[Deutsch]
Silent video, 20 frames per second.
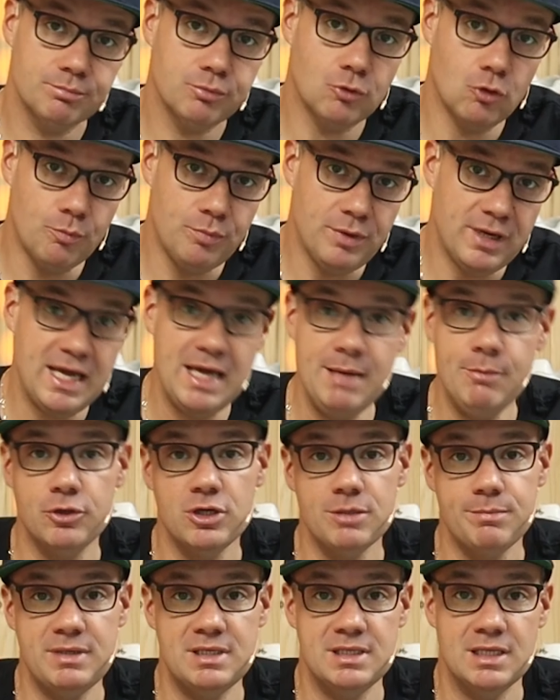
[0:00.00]
Problem
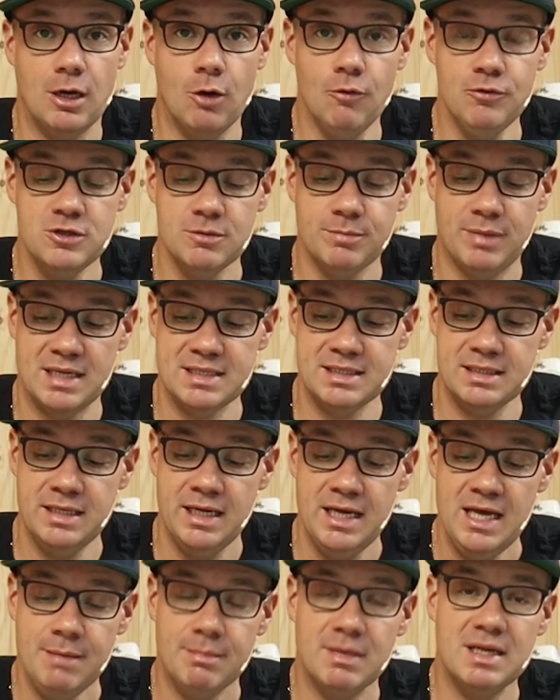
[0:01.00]
oder ein bisschen aufzupassen,
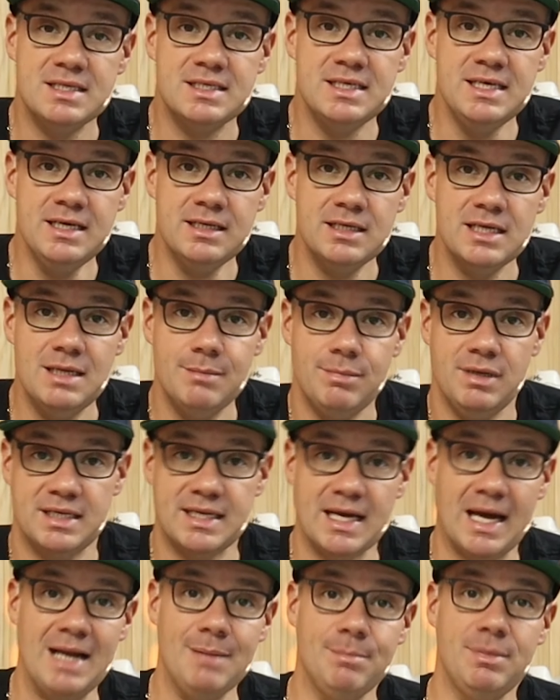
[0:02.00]
man sinkt in den
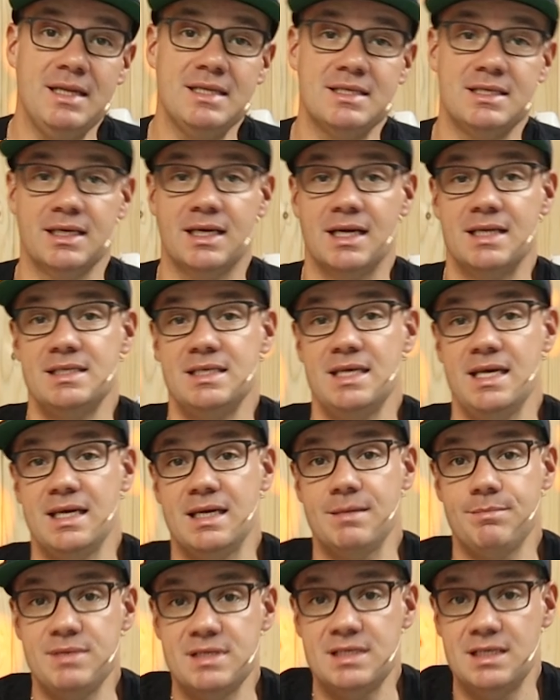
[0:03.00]
Pedalpins eine ganze
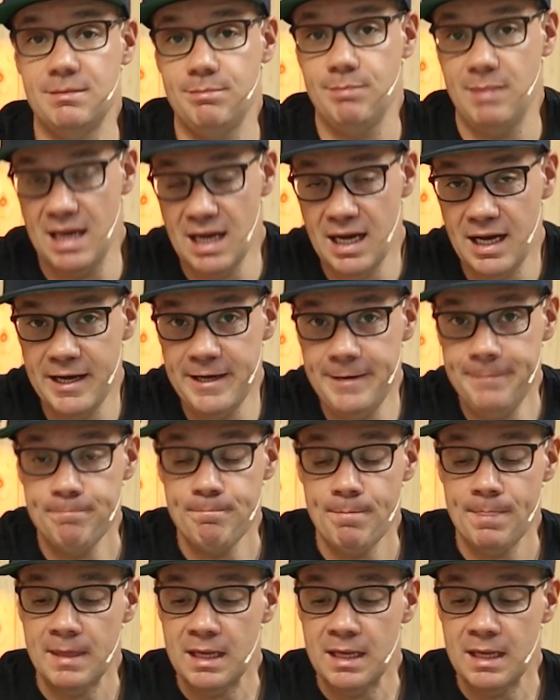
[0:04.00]
Ecke ein bisschen mehr ein.